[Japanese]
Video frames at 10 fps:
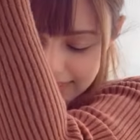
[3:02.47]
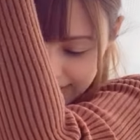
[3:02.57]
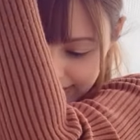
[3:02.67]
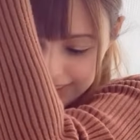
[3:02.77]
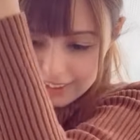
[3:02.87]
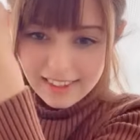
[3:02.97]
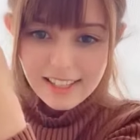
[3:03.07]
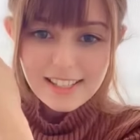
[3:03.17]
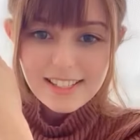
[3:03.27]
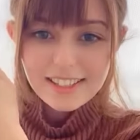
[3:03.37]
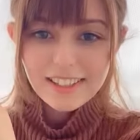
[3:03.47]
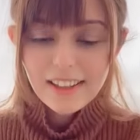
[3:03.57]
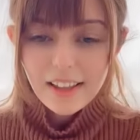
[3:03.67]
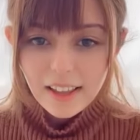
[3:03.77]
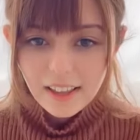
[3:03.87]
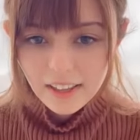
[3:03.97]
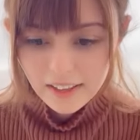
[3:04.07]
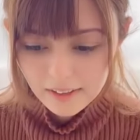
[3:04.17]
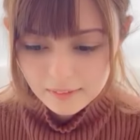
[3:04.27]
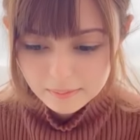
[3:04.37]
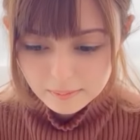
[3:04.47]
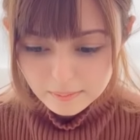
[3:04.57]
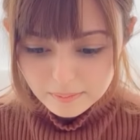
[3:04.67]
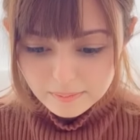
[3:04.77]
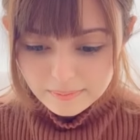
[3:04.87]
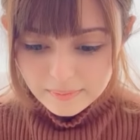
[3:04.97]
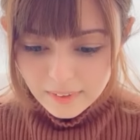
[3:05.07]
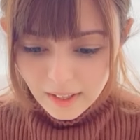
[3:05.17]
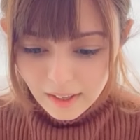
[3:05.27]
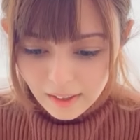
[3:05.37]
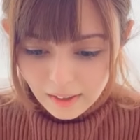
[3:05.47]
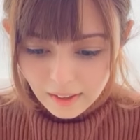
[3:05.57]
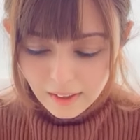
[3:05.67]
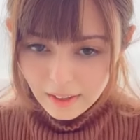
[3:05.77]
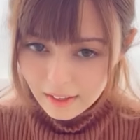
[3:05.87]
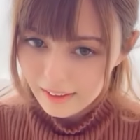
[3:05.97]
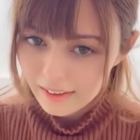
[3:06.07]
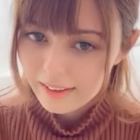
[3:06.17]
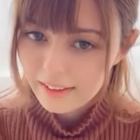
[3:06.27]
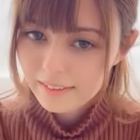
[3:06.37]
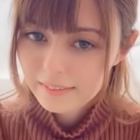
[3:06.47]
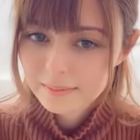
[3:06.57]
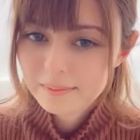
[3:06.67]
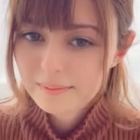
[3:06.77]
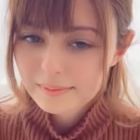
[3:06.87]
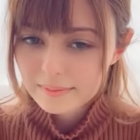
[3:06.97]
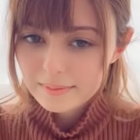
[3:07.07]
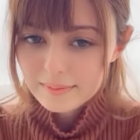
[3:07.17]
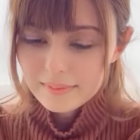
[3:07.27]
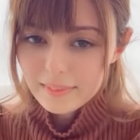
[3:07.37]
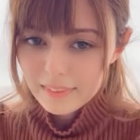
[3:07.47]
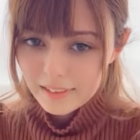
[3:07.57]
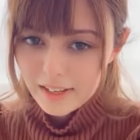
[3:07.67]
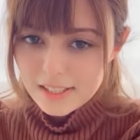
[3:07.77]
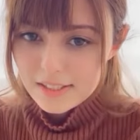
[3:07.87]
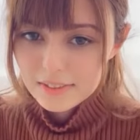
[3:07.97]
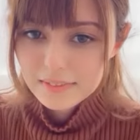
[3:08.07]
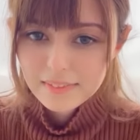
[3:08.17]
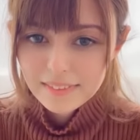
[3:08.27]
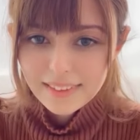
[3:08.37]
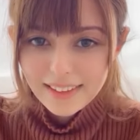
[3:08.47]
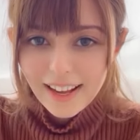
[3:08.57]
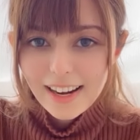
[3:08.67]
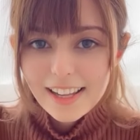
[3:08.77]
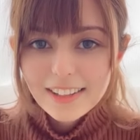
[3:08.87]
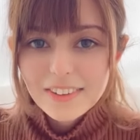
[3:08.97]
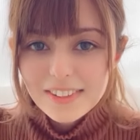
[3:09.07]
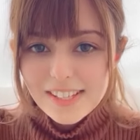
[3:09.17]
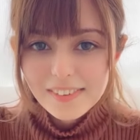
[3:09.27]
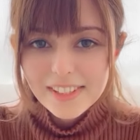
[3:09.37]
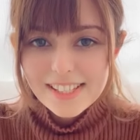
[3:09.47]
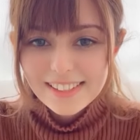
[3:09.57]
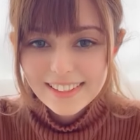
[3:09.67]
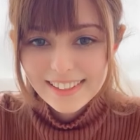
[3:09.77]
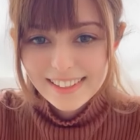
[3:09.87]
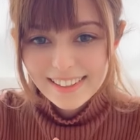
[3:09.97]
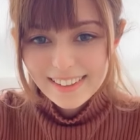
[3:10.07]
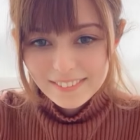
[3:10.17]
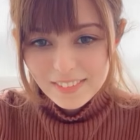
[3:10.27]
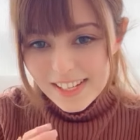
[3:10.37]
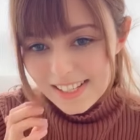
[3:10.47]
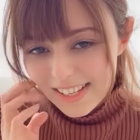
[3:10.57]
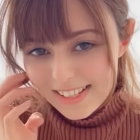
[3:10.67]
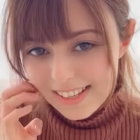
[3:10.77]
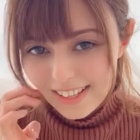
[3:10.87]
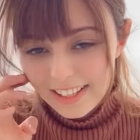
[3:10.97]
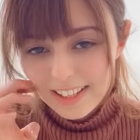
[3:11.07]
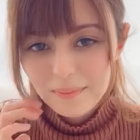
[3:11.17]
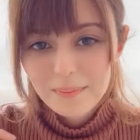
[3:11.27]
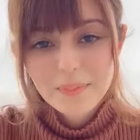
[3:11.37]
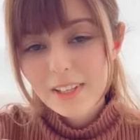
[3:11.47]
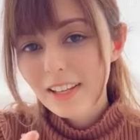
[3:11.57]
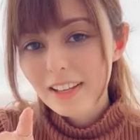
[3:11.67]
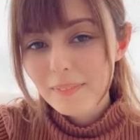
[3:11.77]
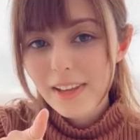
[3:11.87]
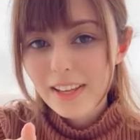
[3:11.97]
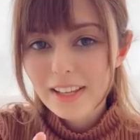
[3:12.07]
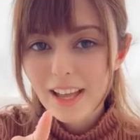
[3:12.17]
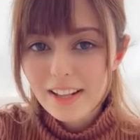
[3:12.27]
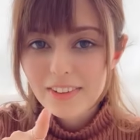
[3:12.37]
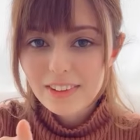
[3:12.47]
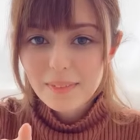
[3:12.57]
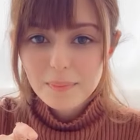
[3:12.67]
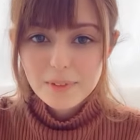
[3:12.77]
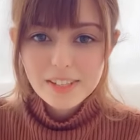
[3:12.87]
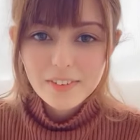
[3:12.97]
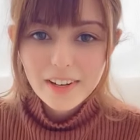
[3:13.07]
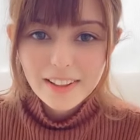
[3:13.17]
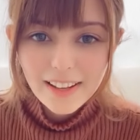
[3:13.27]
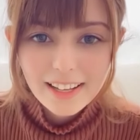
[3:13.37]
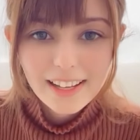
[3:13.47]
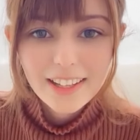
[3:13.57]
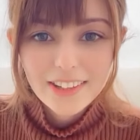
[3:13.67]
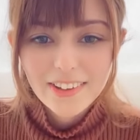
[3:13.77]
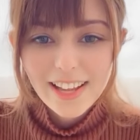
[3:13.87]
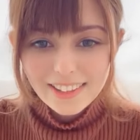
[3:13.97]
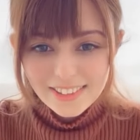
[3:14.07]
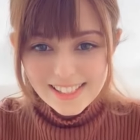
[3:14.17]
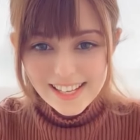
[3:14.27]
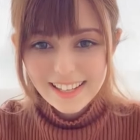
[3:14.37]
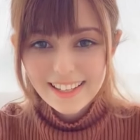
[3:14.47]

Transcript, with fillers: スカス十十一十二今ストレッチしてます十二え十三十四はあ